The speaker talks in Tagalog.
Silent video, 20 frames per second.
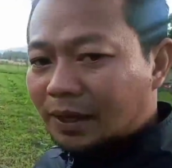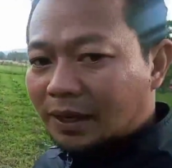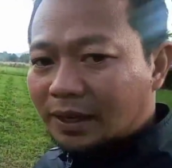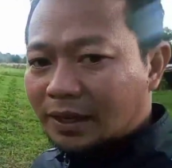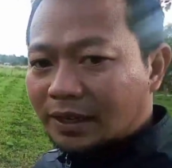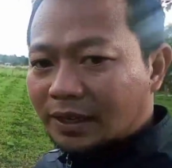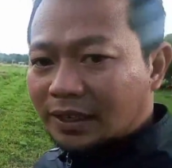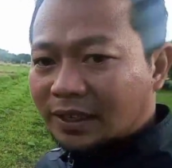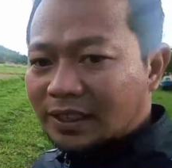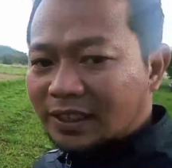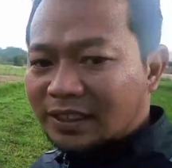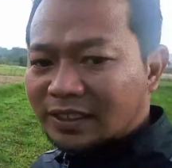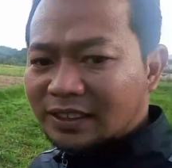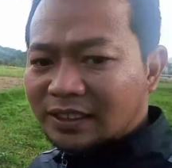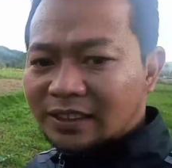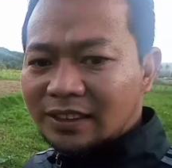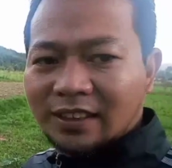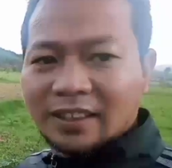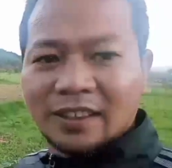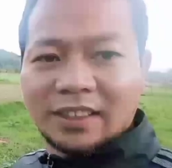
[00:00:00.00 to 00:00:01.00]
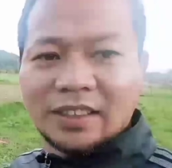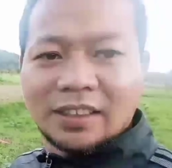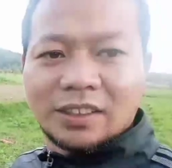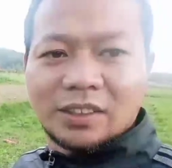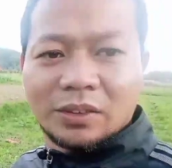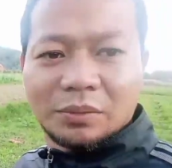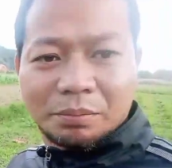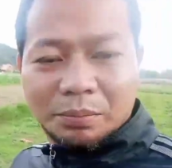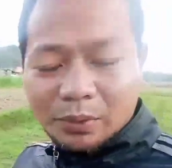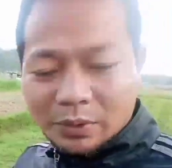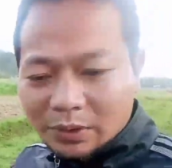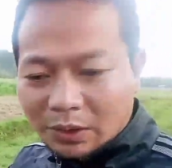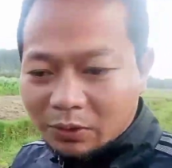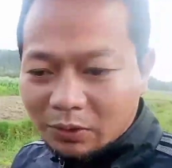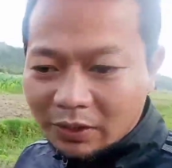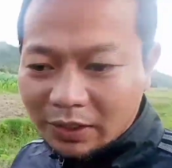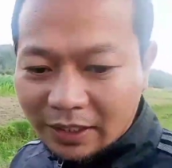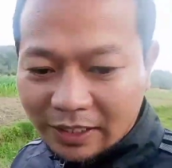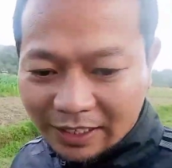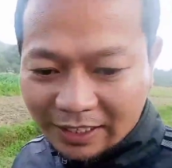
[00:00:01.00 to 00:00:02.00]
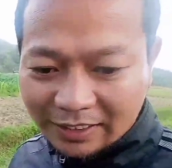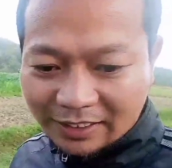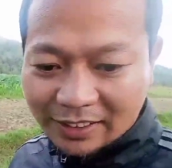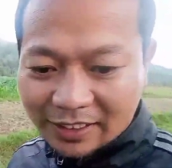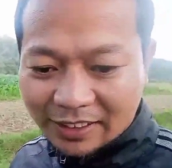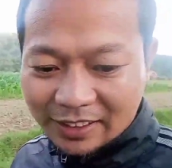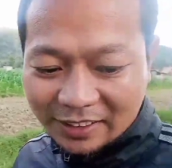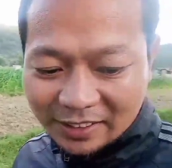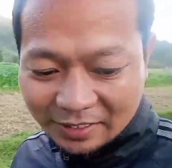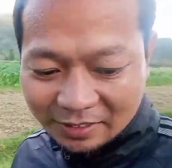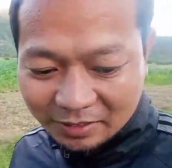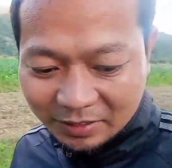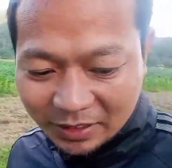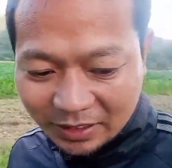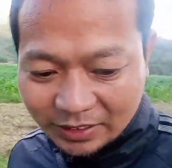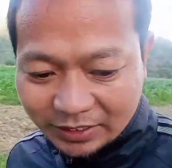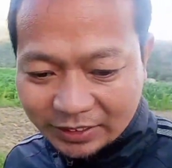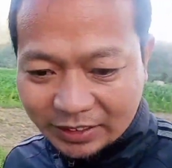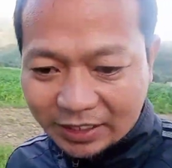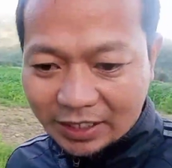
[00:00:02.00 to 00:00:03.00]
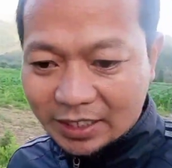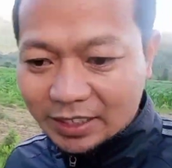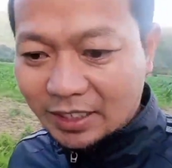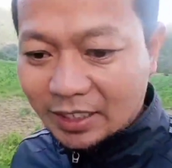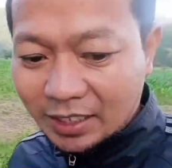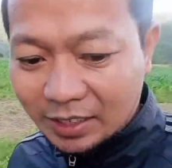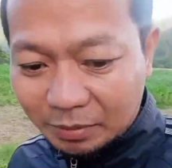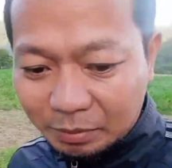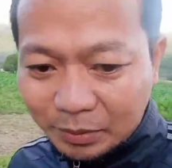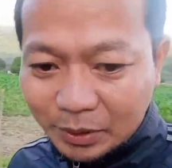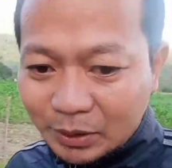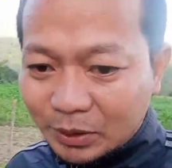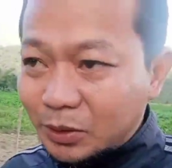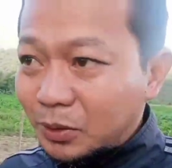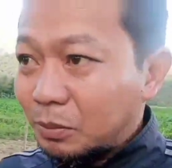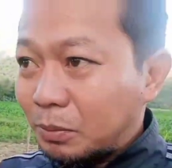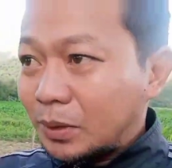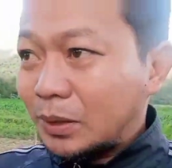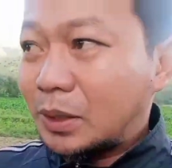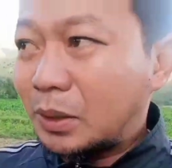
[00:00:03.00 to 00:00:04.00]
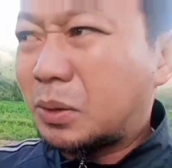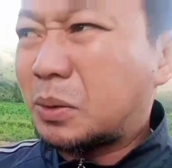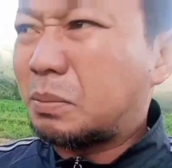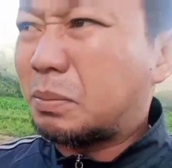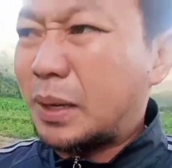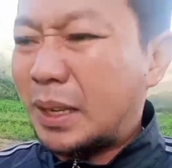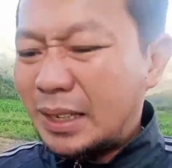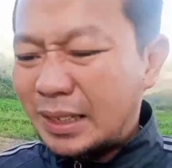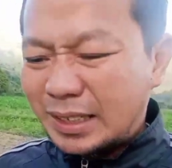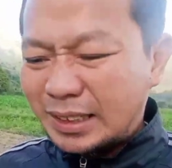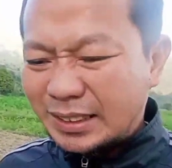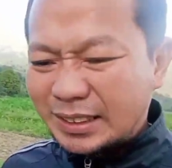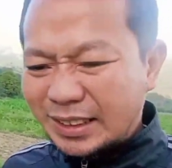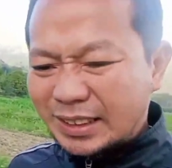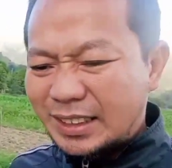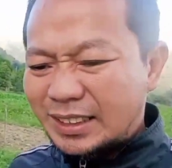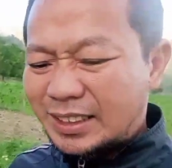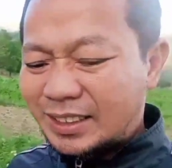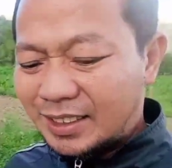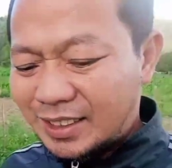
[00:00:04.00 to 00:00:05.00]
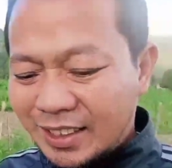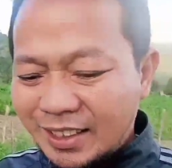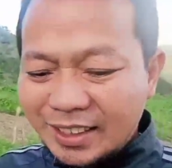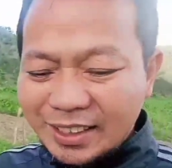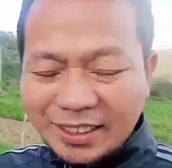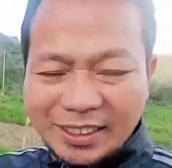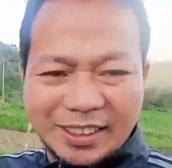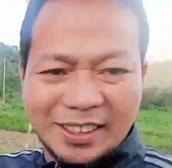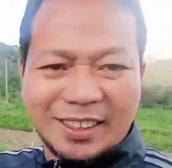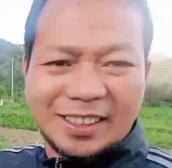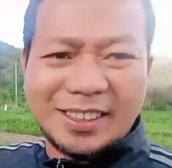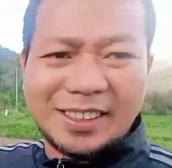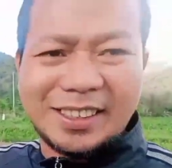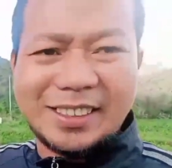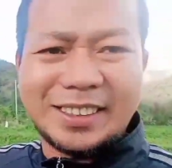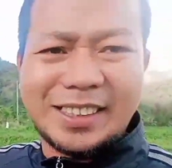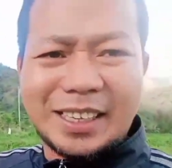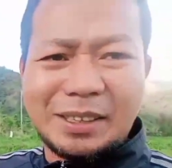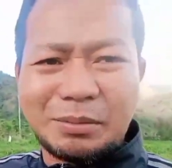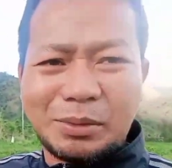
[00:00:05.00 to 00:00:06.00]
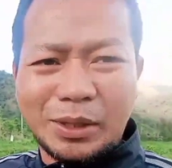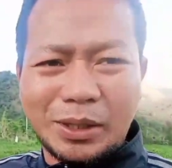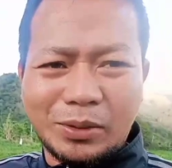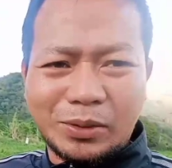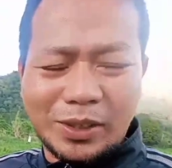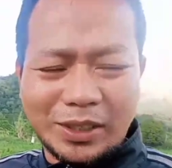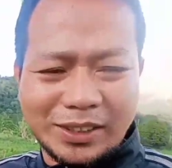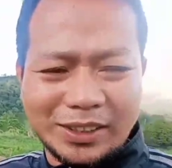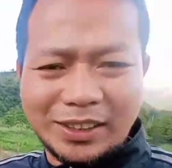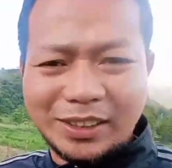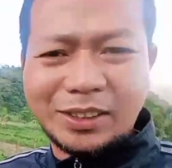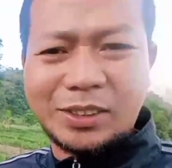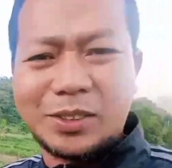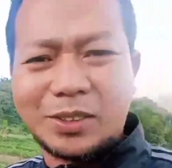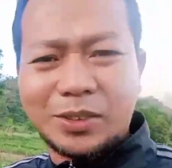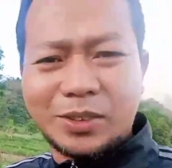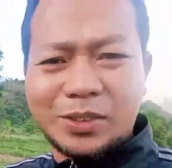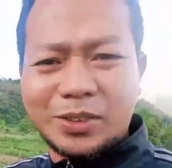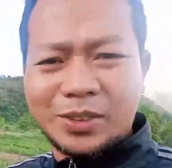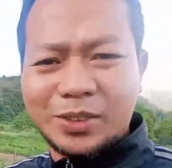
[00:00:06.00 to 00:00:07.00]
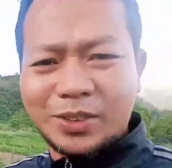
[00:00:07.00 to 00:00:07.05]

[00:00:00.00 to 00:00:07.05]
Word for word: At yung pong nauna natin, mga kasaka, medyo madamo pa kasi talagang daming gawa dito.